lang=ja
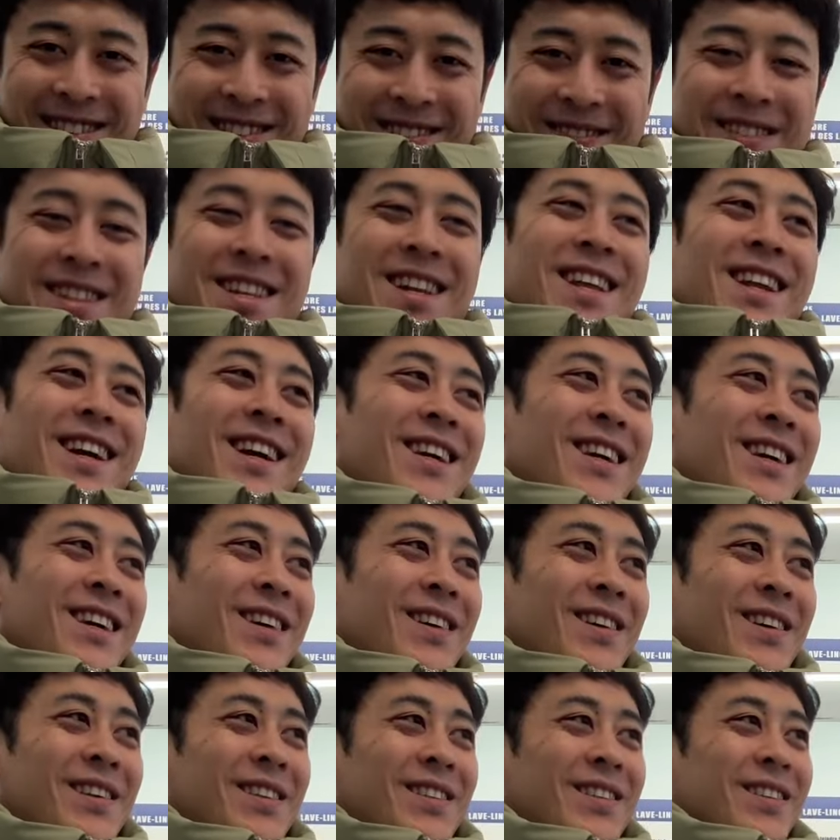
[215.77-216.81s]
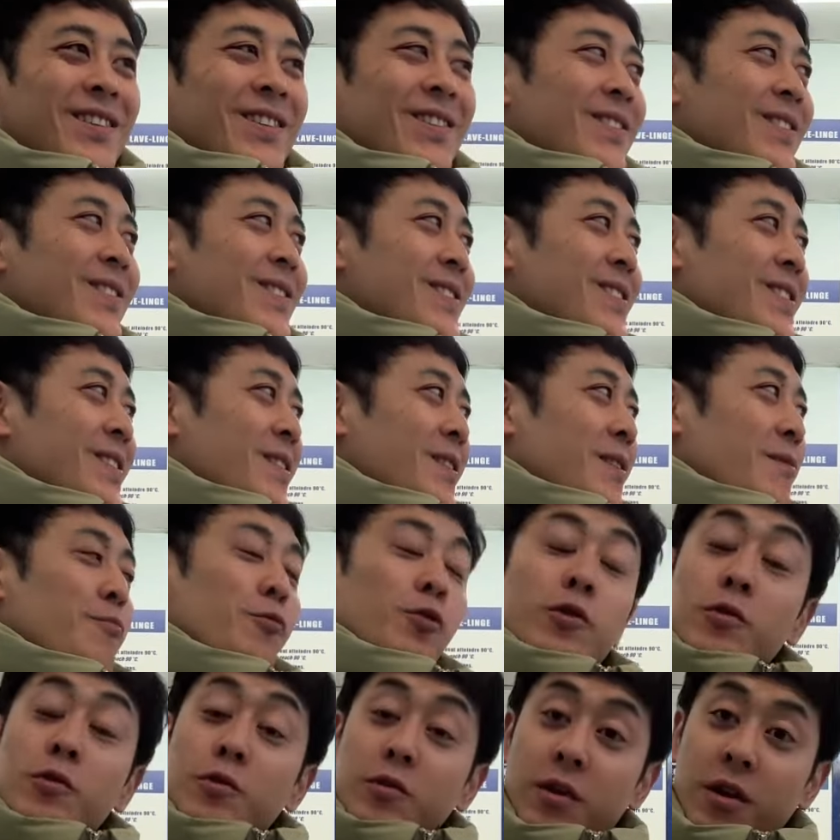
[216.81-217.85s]
みたいな取ろうとしたらなんか
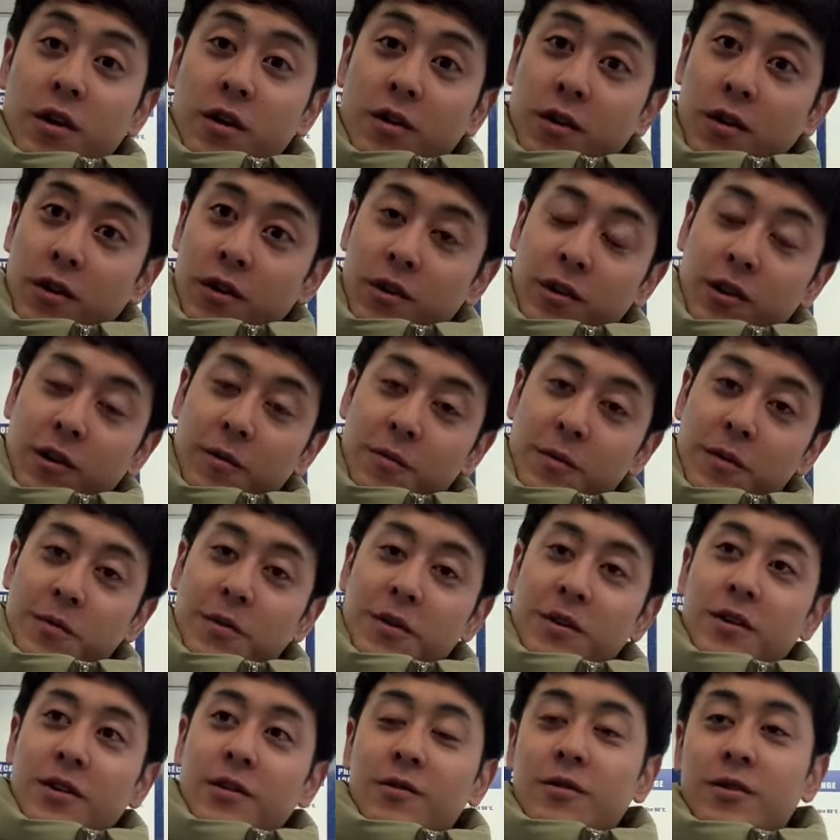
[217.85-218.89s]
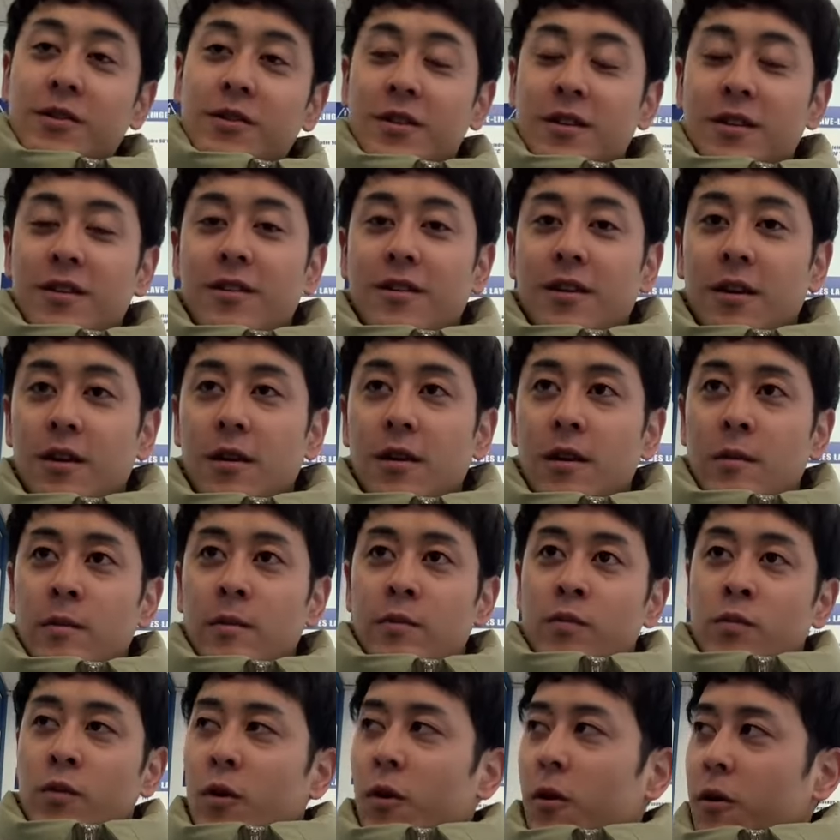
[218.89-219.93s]
もう一個でっかいキャラメル巻きアットが出てきて、
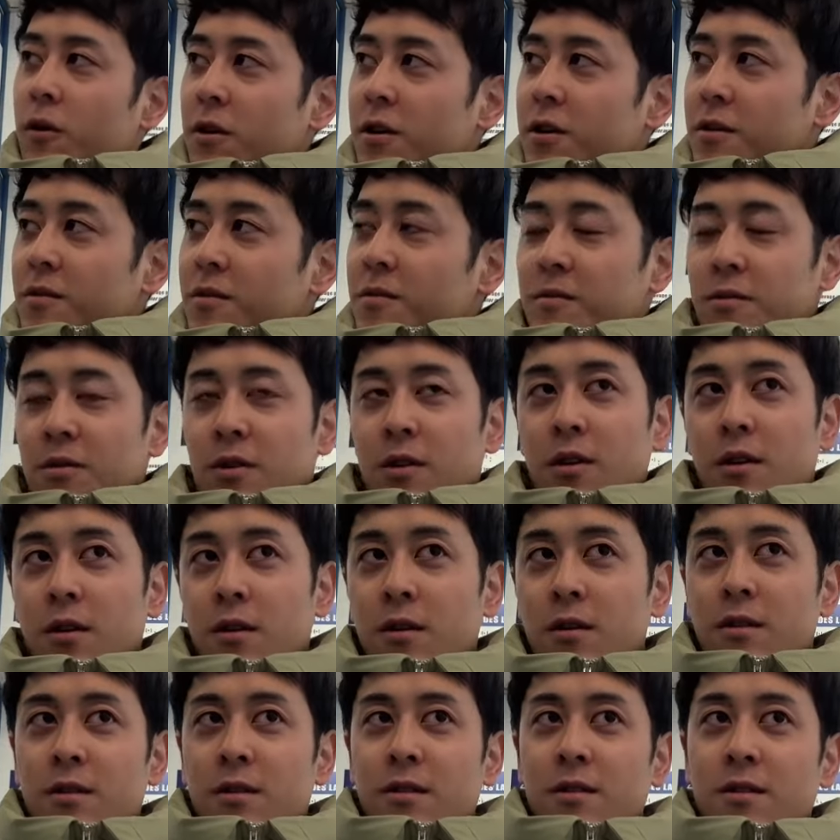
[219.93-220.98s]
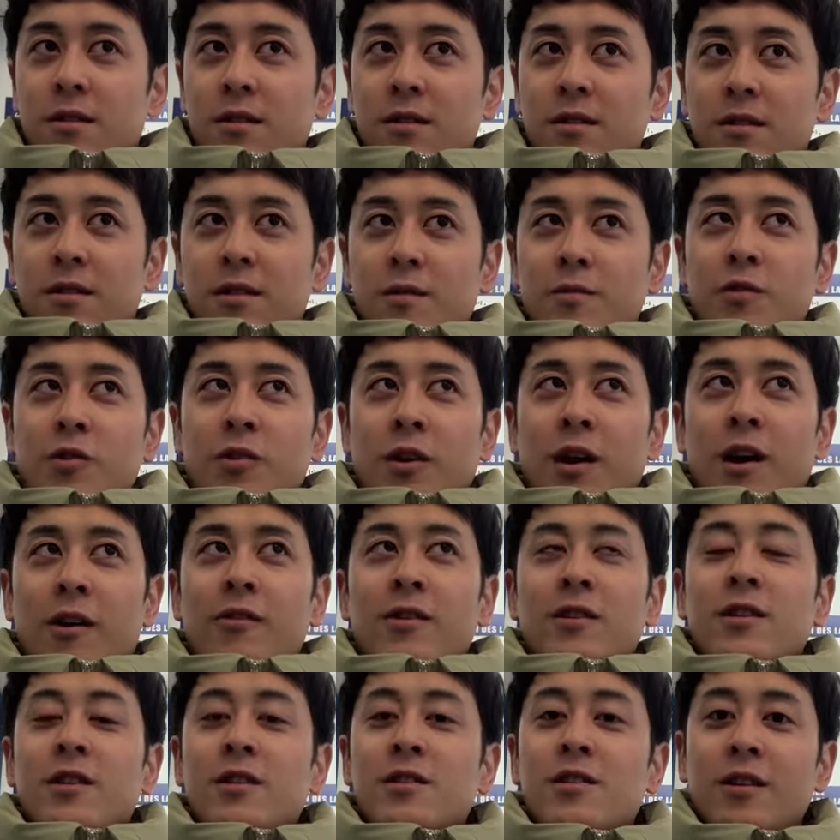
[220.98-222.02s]
うん、あれでも
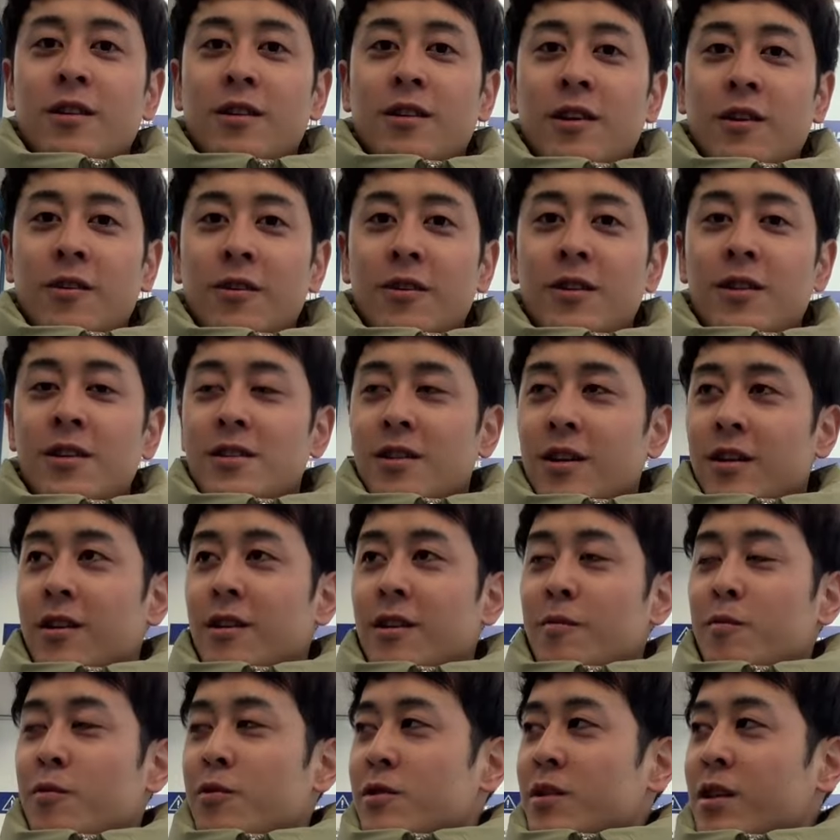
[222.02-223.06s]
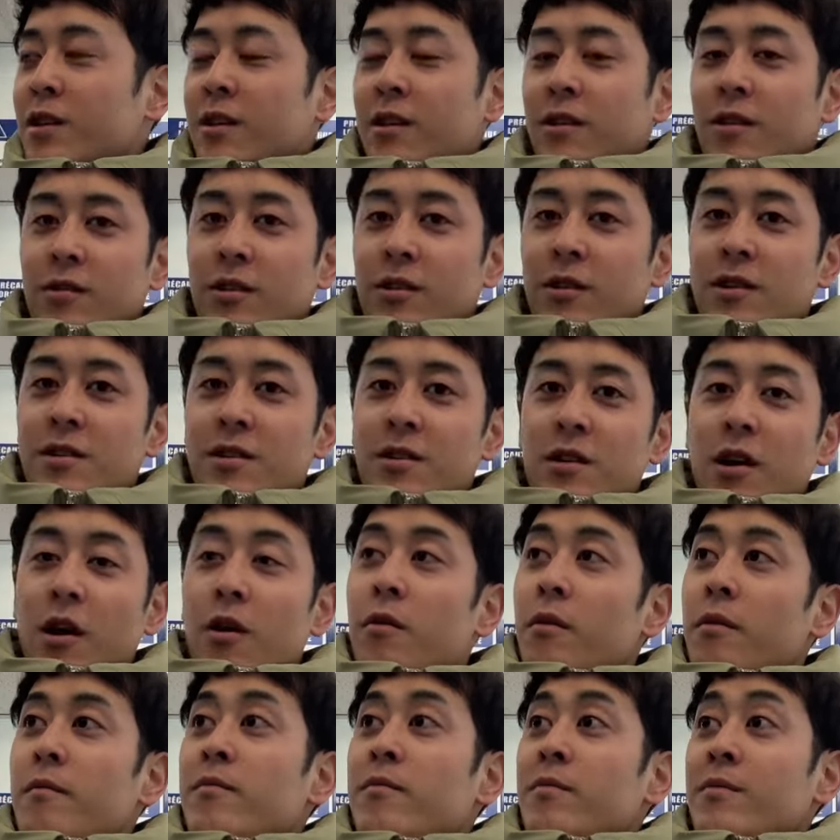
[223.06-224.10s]
慌てちゃって慌てちゃってもうさっきの店員さん「あ
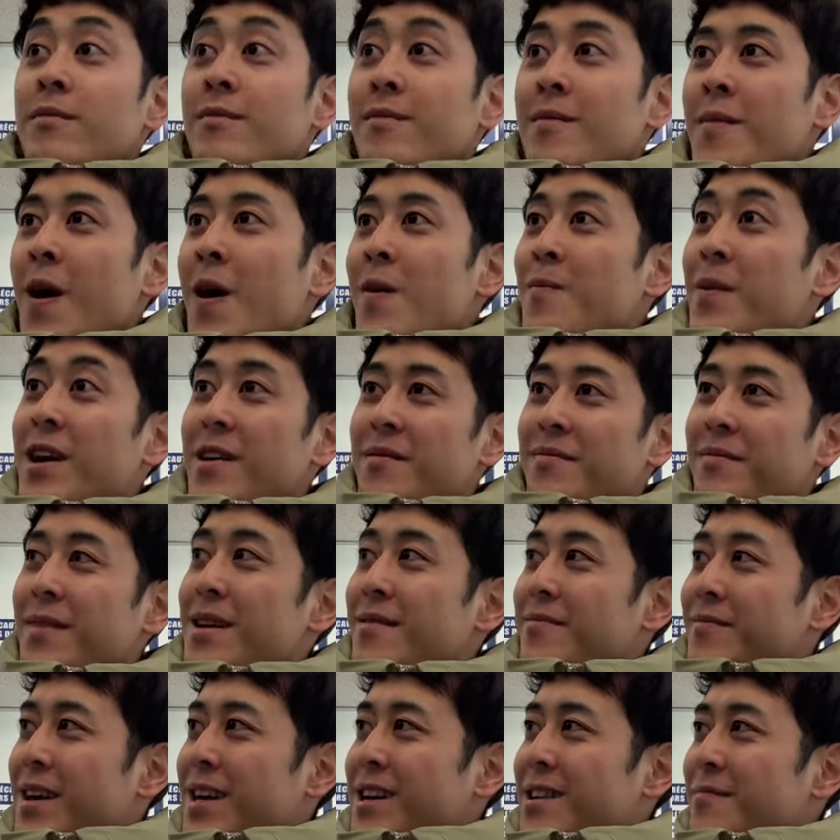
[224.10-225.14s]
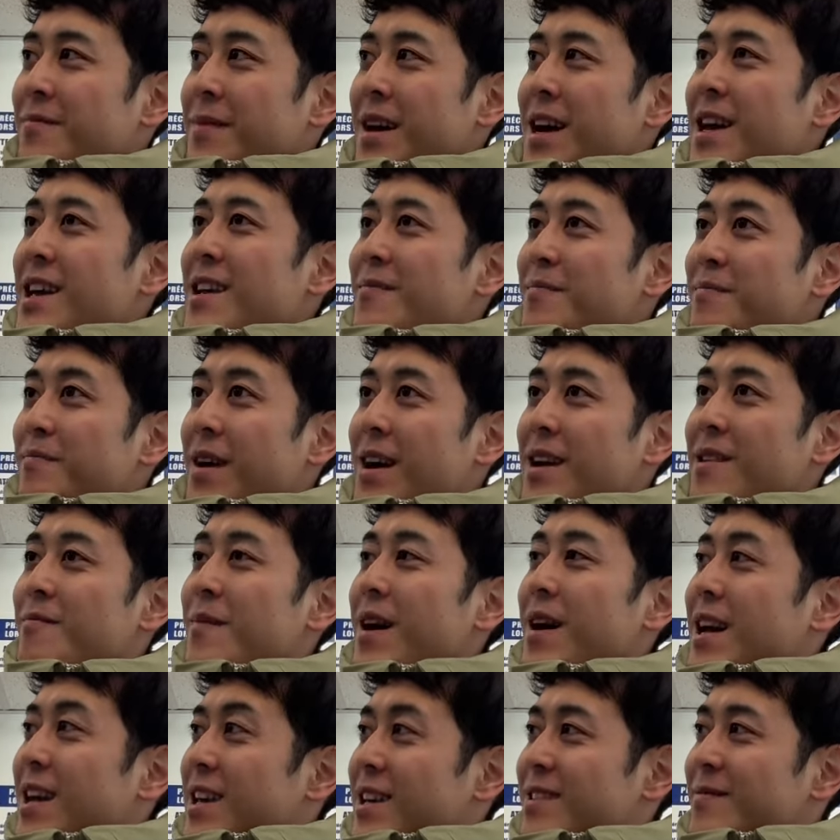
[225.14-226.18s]
んままま
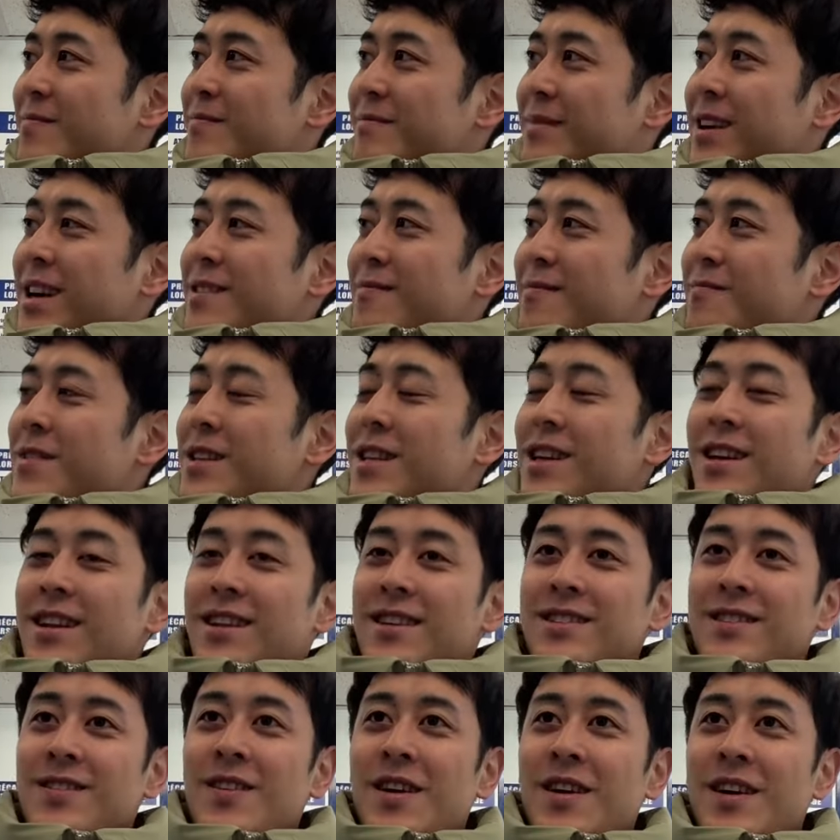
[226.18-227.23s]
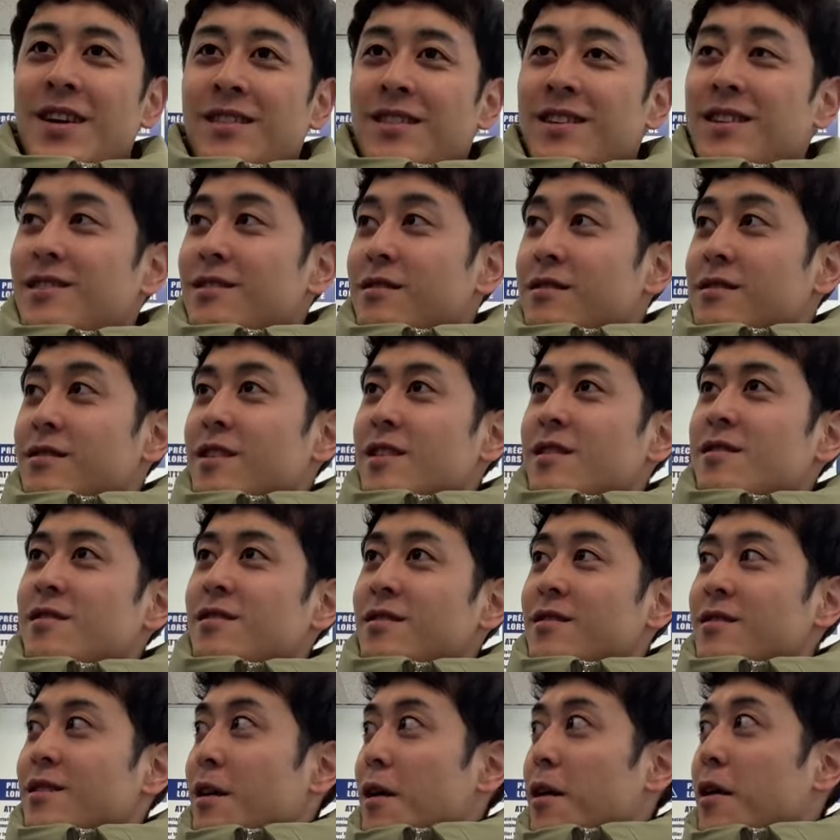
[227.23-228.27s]
マイマイマイマイマイ」みたいな「this
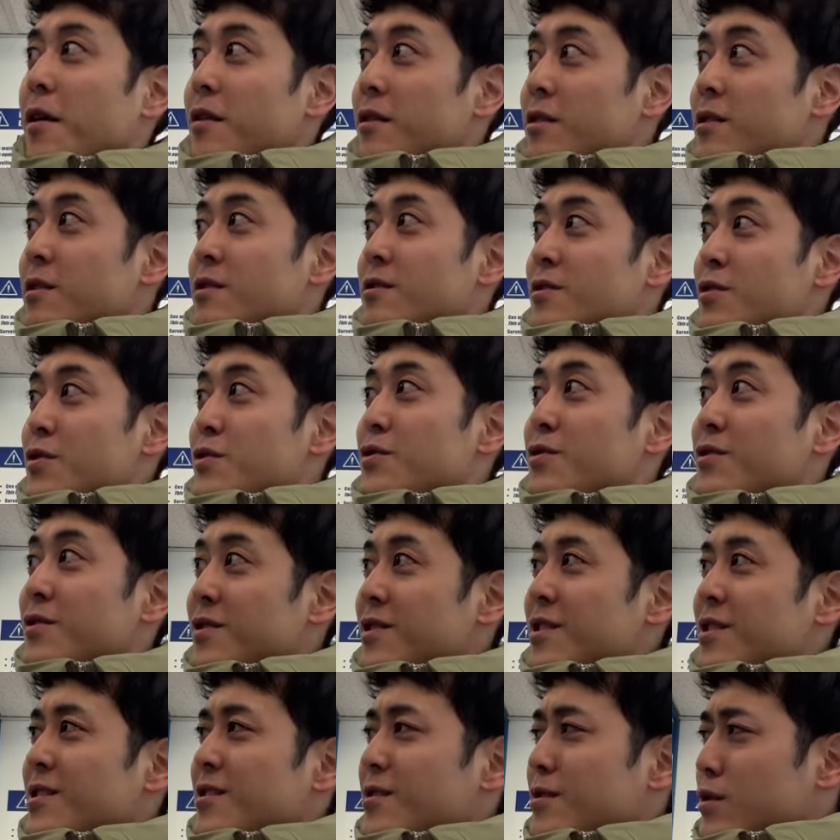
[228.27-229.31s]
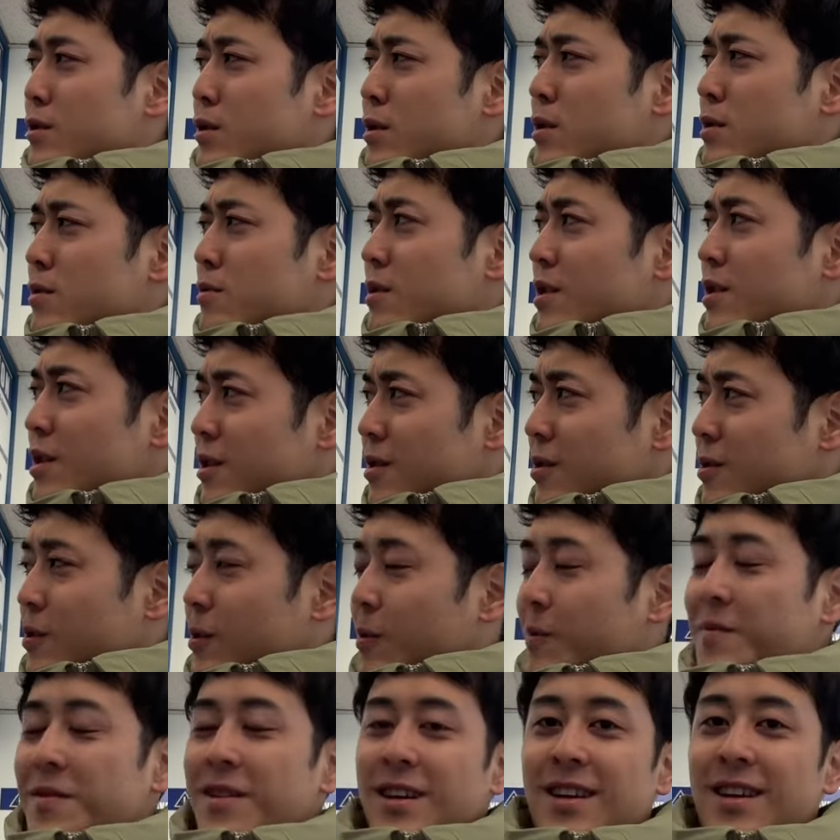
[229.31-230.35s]
this、uh, is it is
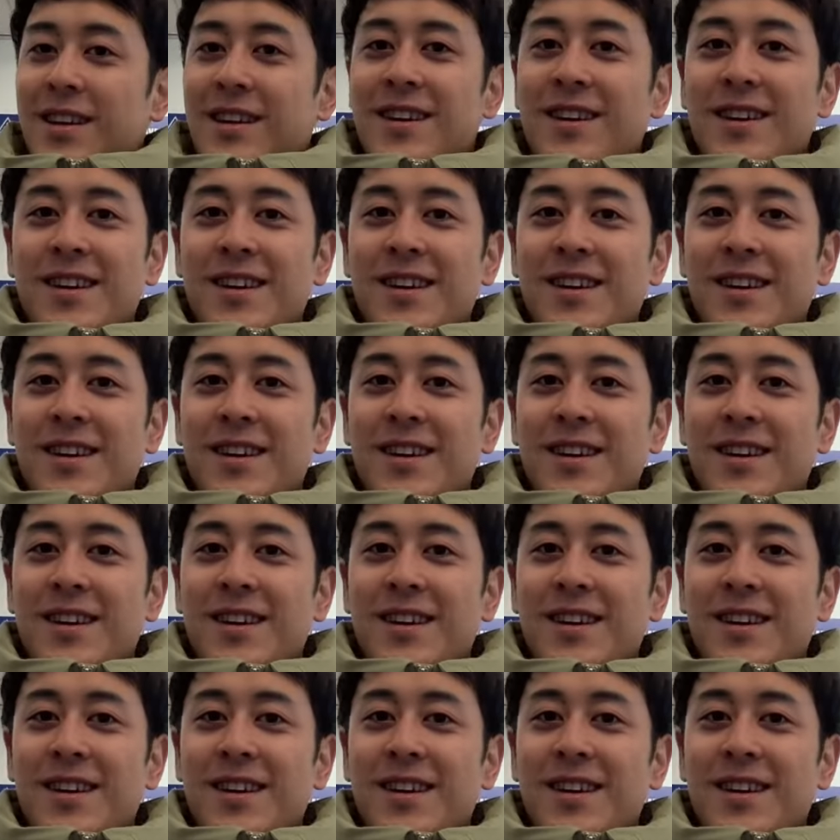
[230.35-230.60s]
it」みたいな